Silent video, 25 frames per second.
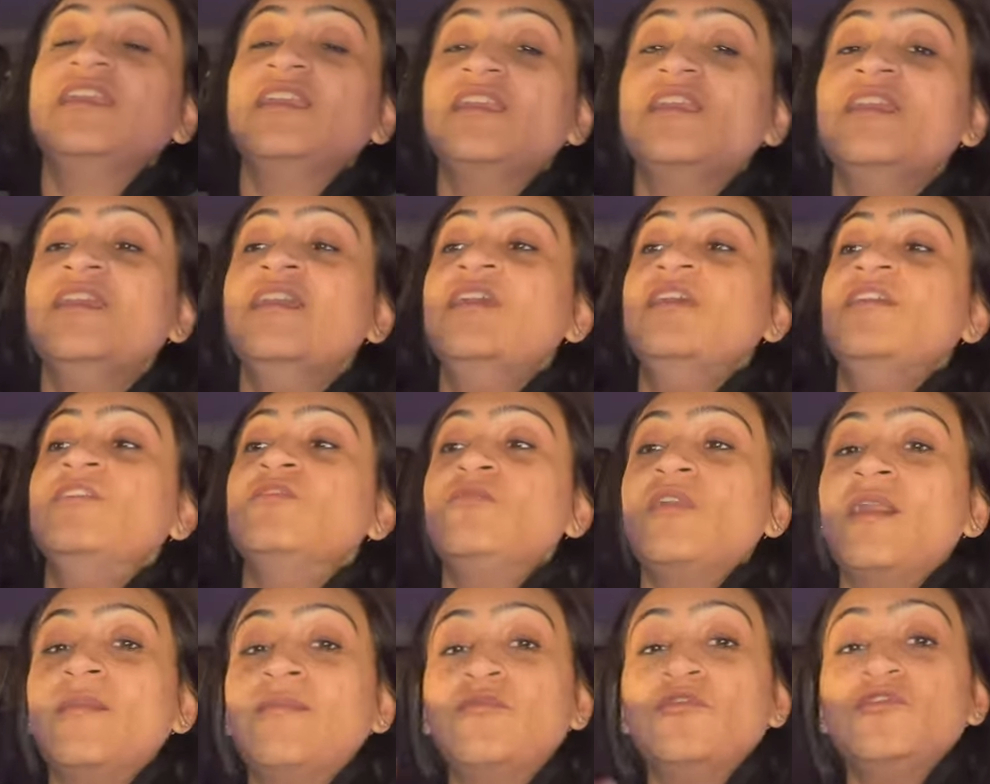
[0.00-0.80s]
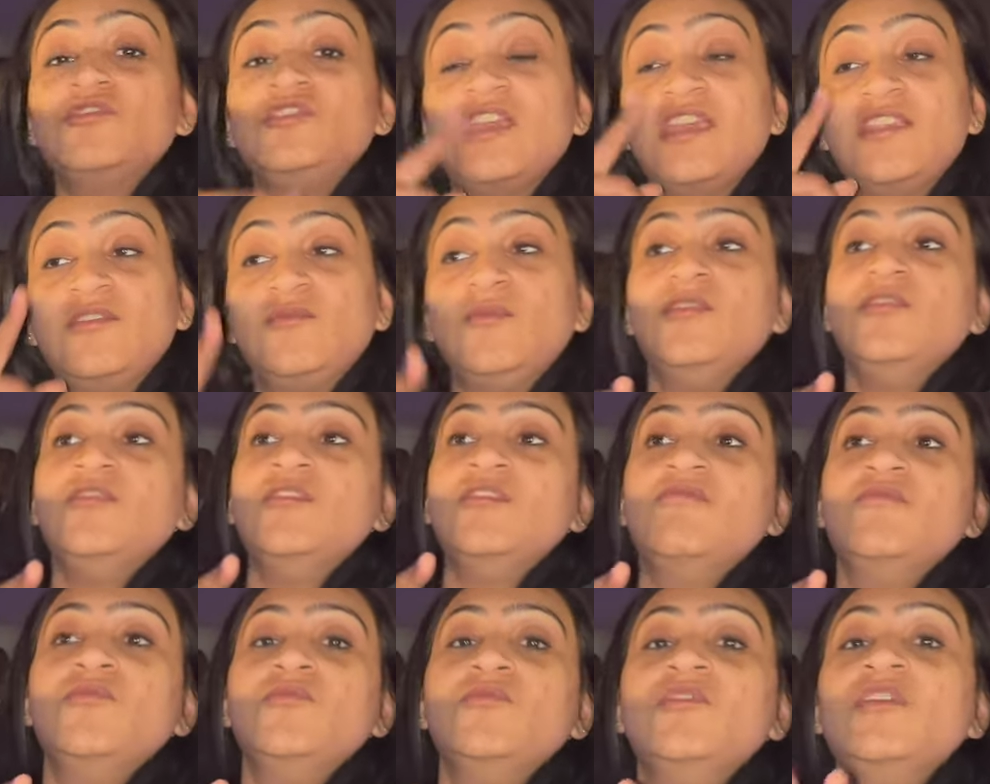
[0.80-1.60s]
की तो आपको जेन्यून
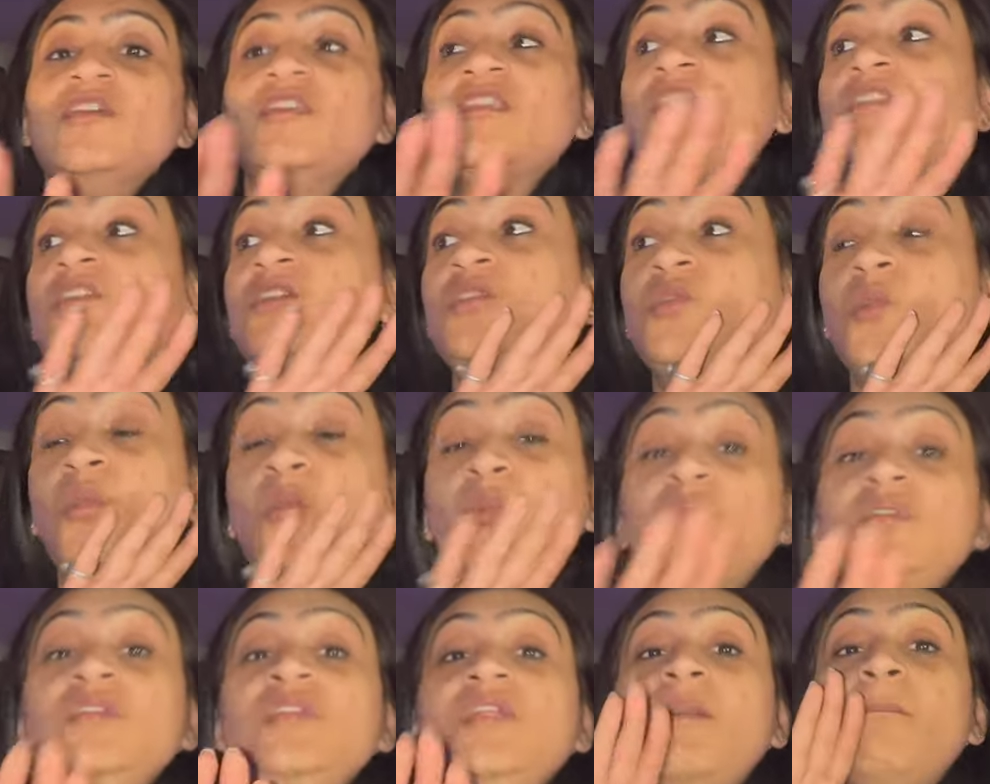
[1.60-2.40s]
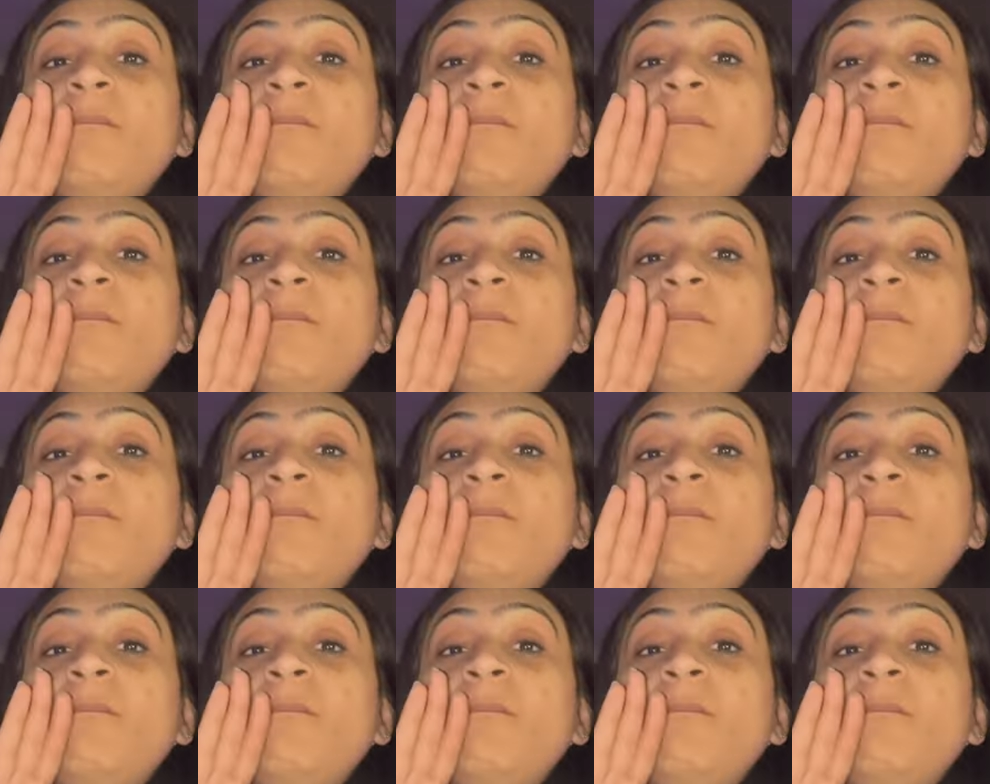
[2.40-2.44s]
रिव्यू दे रहे हैं डोंट